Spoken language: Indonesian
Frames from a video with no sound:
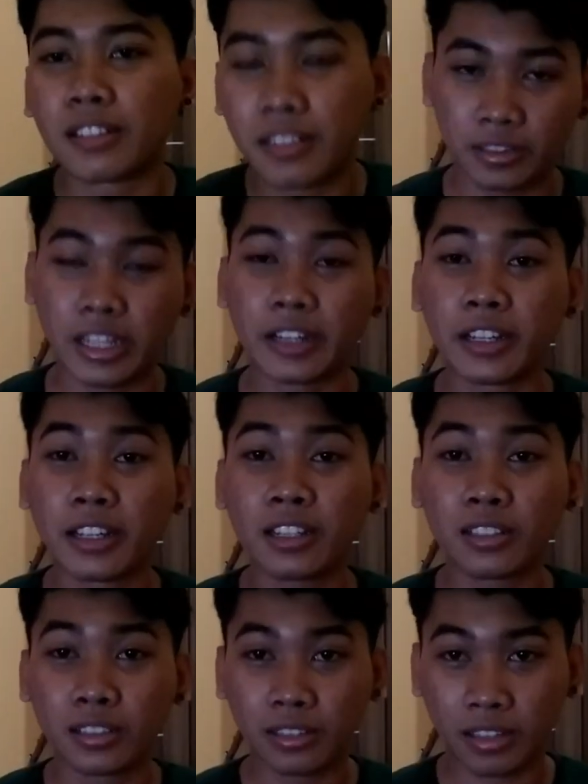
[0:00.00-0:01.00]
jadi
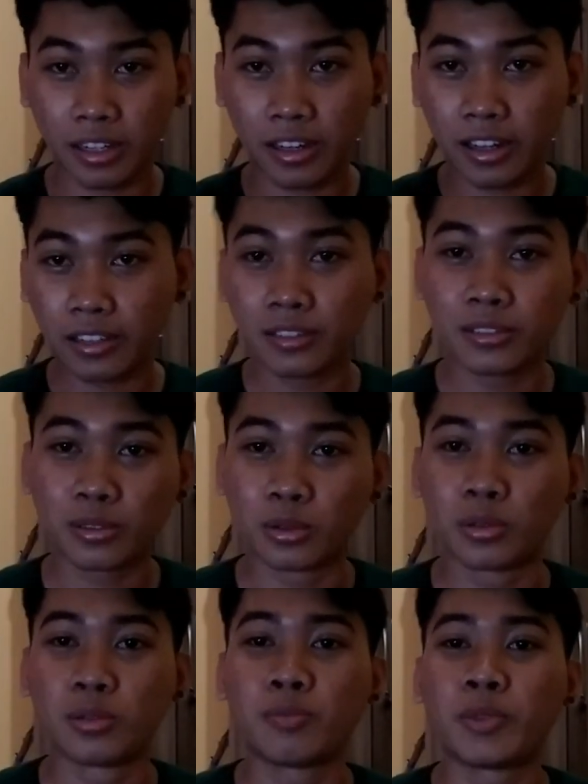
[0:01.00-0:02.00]
kalian
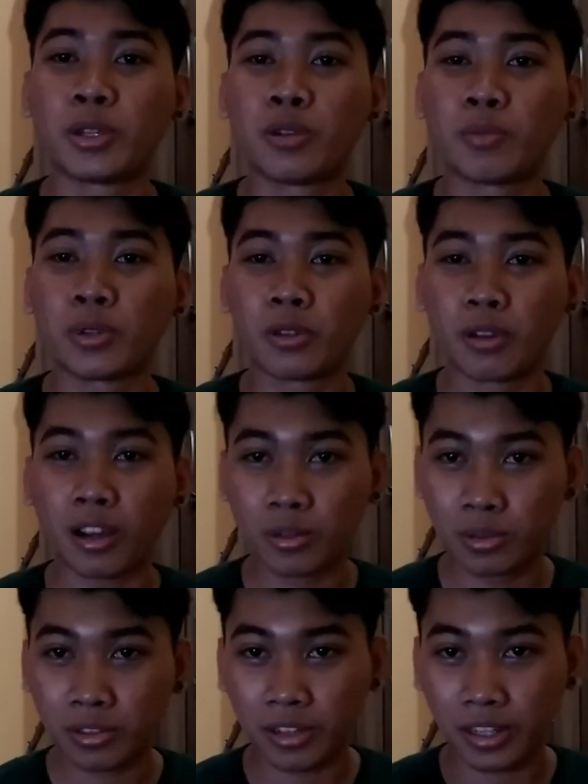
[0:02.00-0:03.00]
tunggu video-video
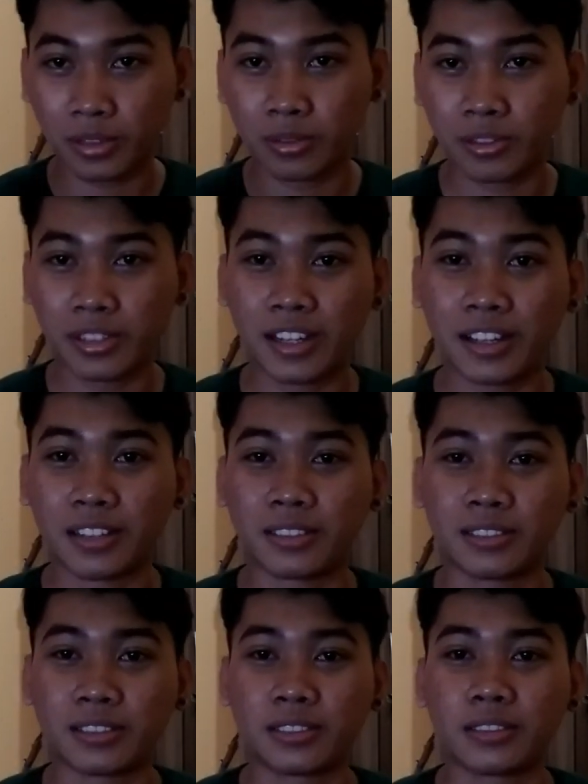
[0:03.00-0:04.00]
aku selanjutnya
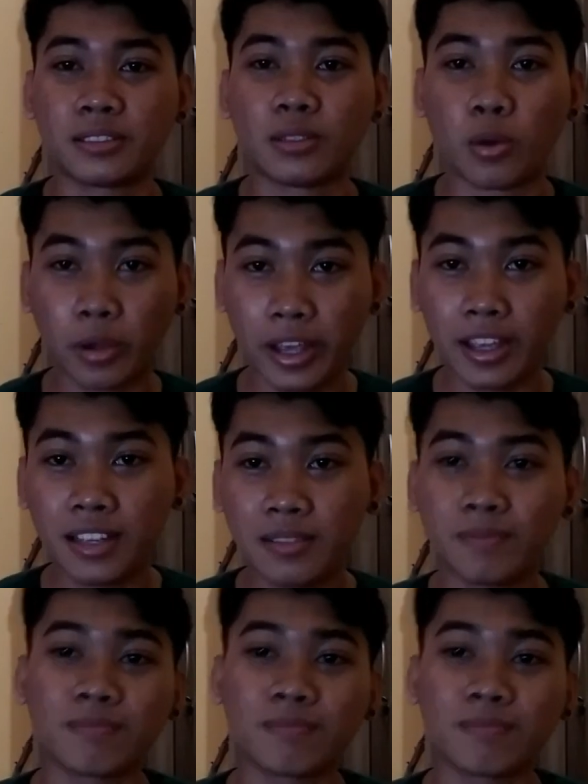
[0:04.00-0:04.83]
oke okay?